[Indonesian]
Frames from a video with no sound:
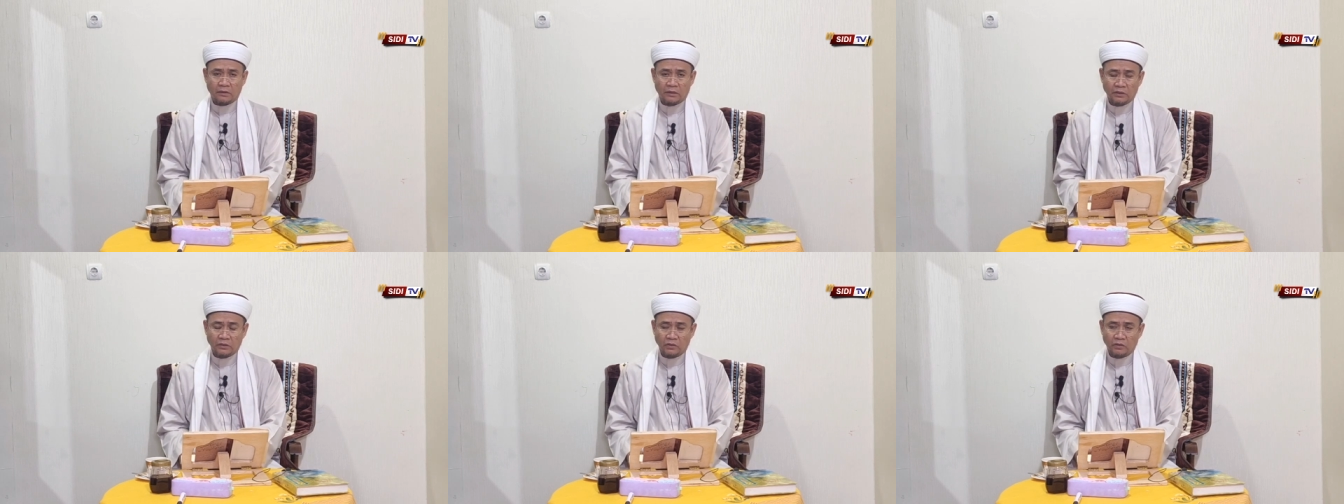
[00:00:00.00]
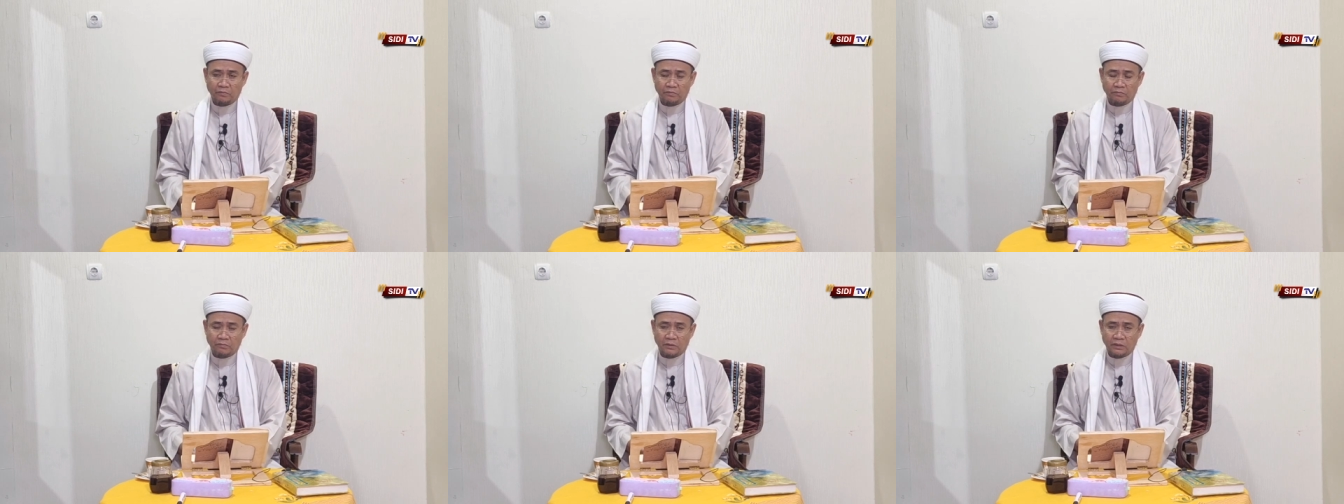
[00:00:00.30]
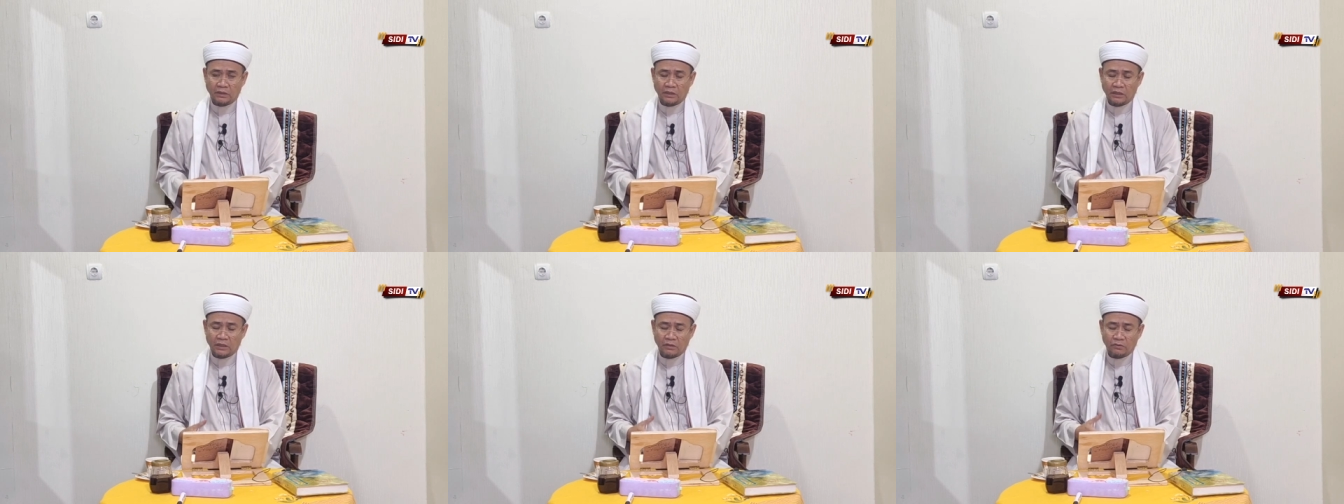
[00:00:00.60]

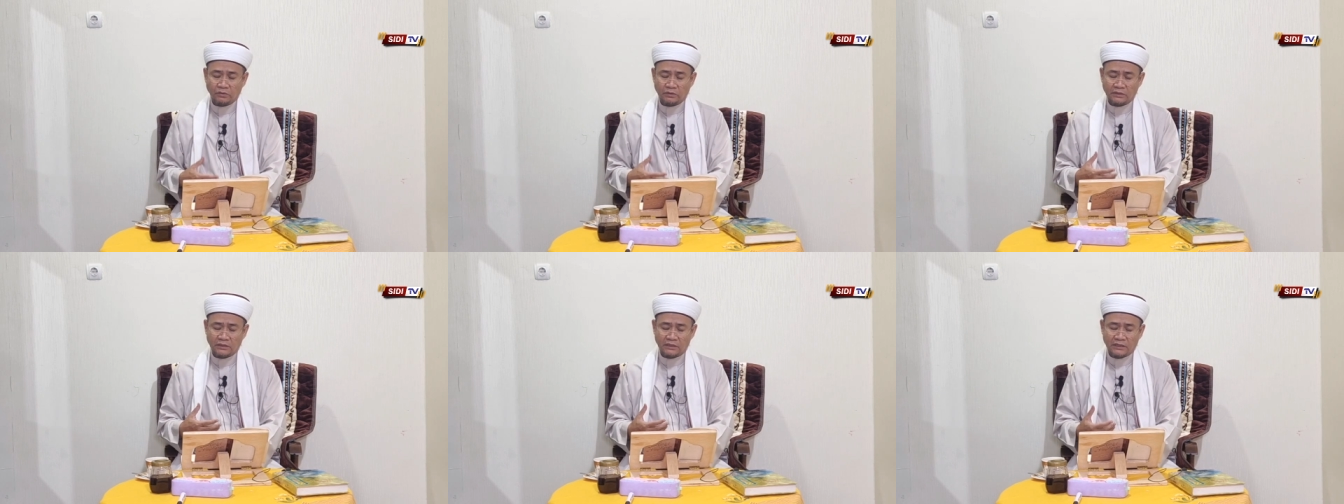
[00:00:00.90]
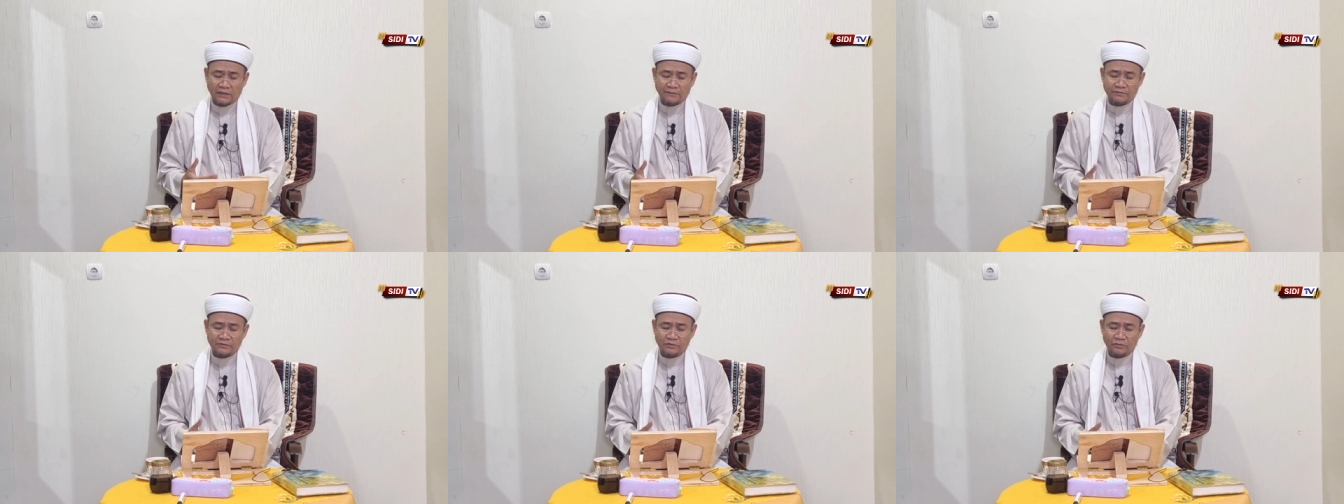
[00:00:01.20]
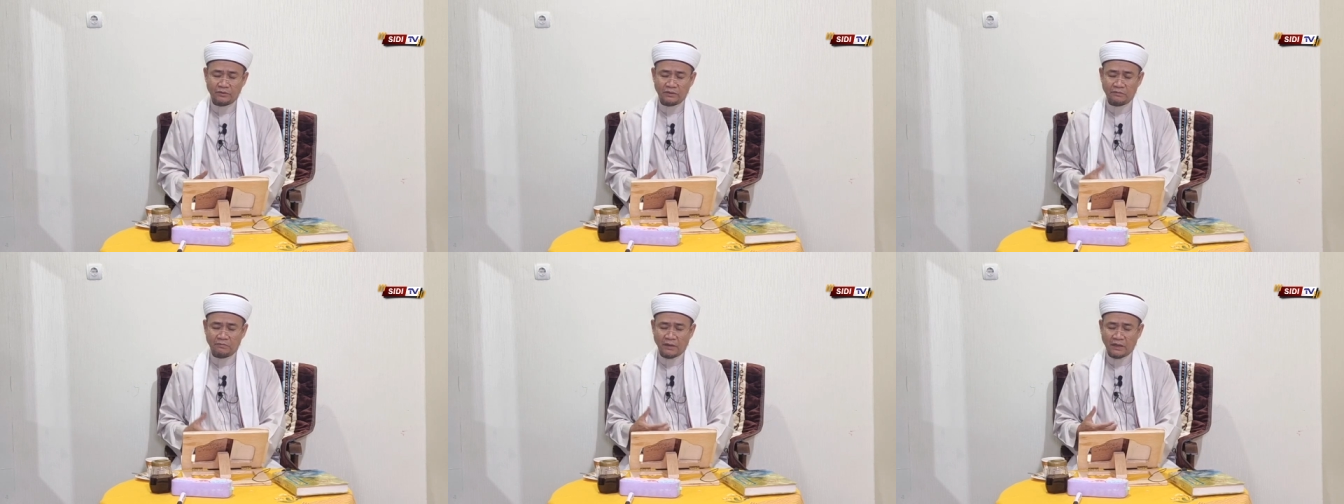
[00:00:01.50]
hidup mengikuti
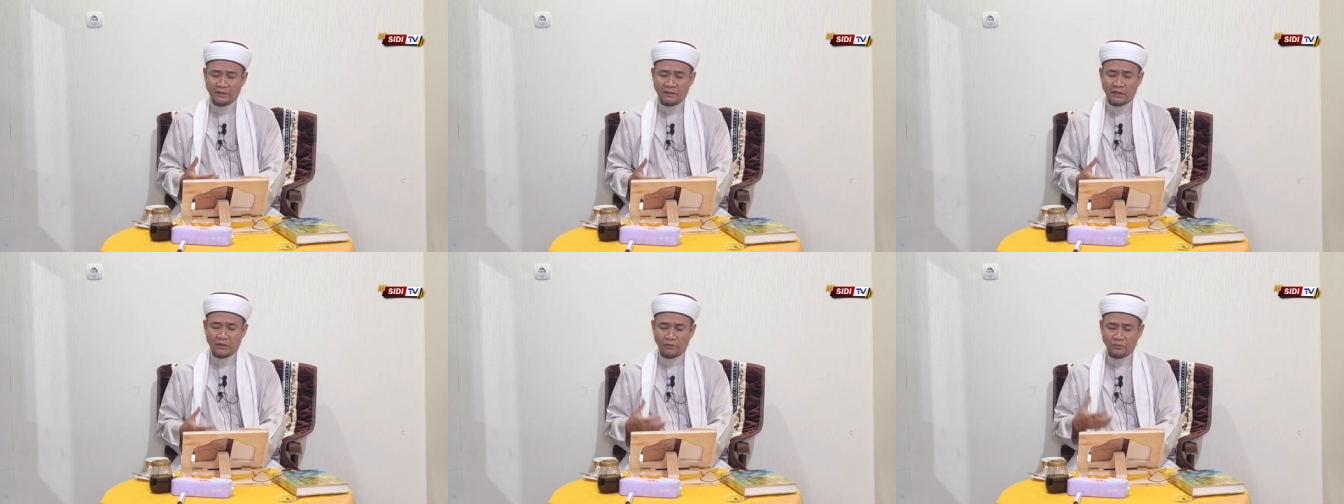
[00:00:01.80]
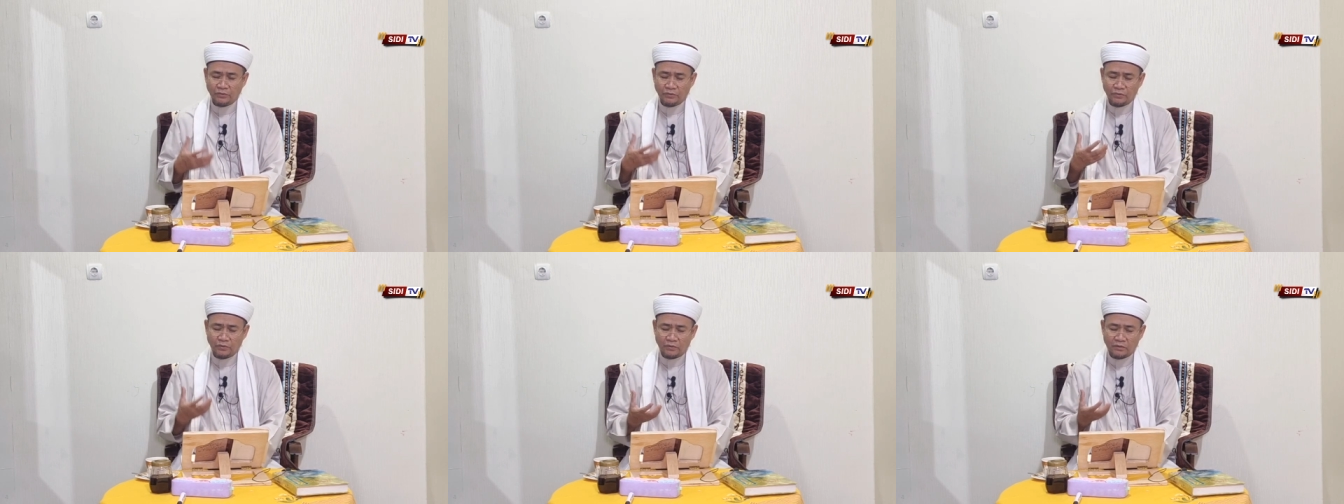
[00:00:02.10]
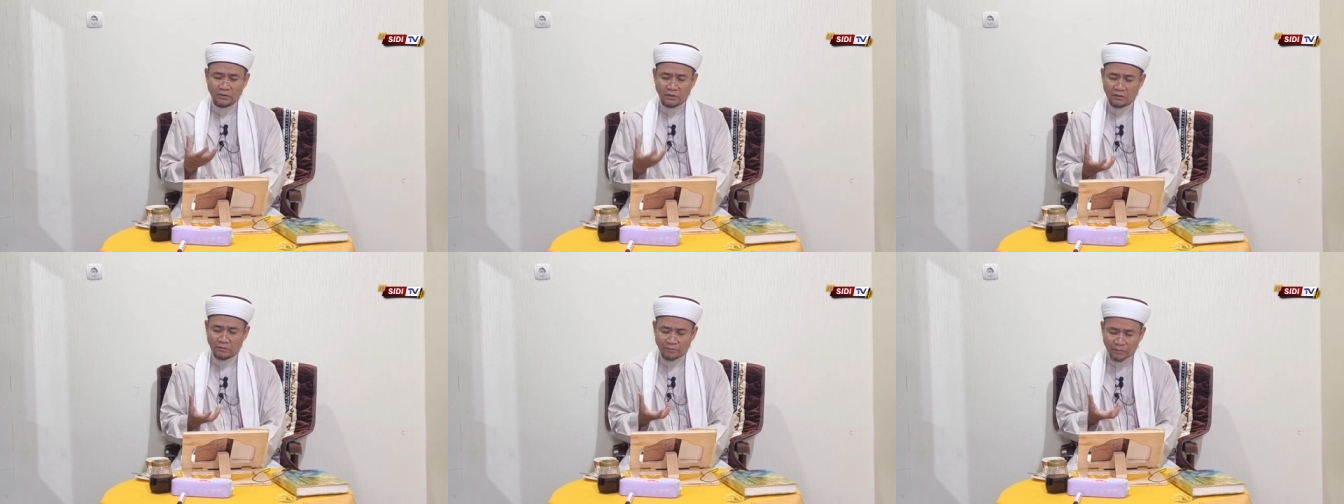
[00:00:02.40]
nafsu, ibadah untuk